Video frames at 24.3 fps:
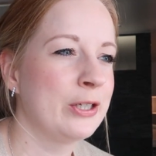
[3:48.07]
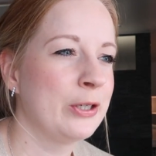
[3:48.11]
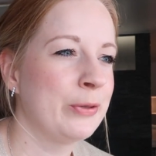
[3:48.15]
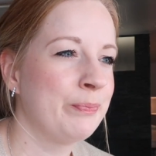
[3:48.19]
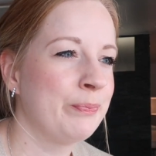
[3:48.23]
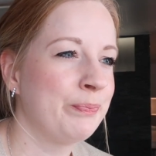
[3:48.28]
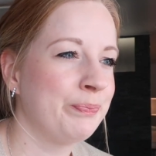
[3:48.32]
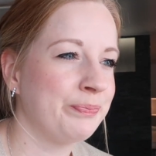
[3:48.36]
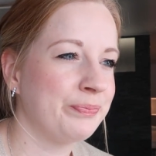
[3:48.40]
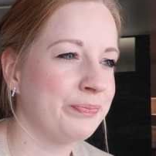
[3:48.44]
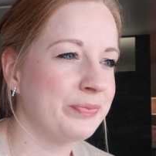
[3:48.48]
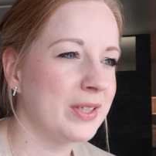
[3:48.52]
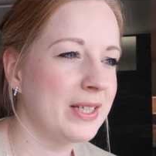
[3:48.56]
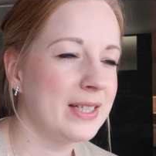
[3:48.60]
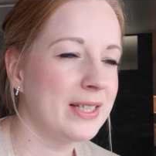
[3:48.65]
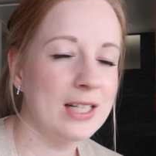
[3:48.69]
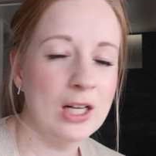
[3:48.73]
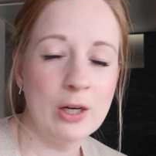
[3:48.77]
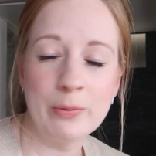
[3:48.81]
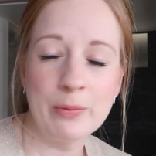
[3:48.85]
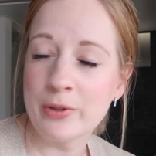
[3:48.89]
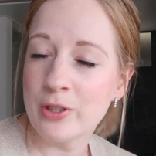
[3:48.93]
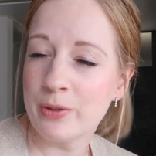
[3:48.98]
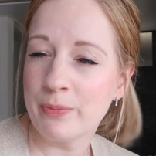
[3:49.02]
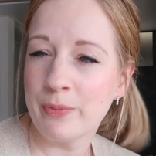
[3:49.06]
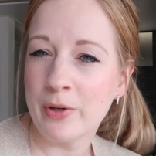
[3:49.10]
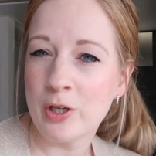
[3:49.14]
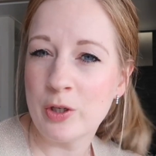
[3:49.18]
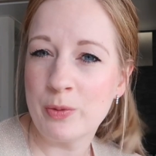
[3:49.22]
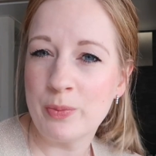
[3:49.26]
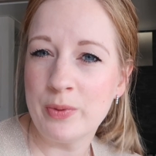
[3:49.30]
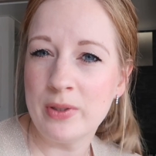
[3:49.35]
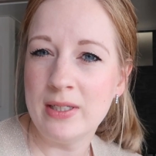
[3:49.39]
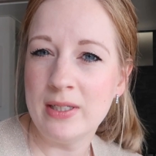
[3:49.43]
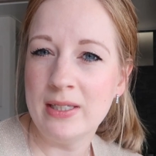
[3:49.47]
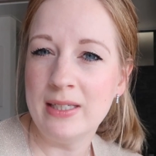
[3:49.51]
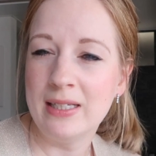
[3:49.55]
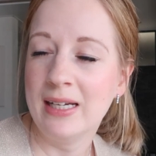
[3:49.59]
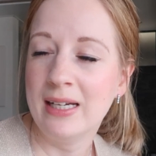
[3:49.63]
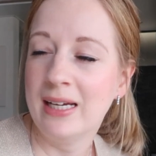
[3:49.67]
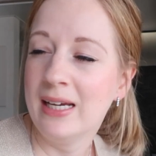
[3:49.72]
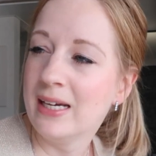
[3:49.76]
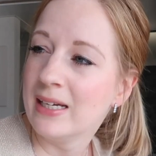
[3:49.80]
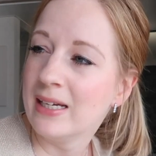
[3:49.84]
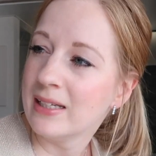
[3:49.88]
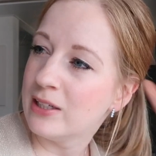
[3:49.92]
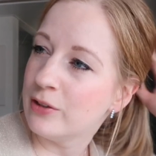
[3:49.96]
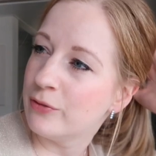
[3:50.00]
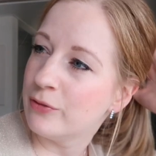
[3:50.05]
Ähm, ich glaube zum Beispiel, die,
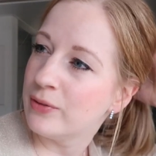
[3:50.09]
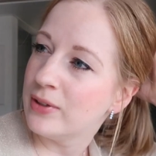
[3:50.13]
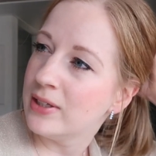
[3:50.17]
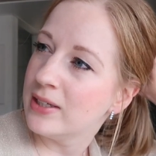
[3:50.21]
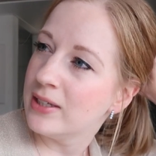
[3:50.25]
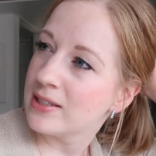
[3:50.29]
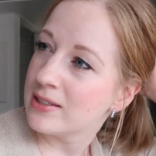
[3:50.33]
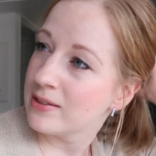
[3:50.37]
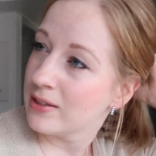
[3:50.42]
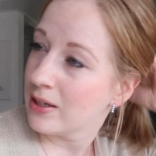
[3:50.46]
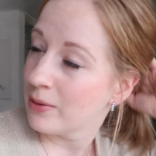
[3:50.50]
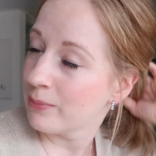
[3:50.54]
die Fliesen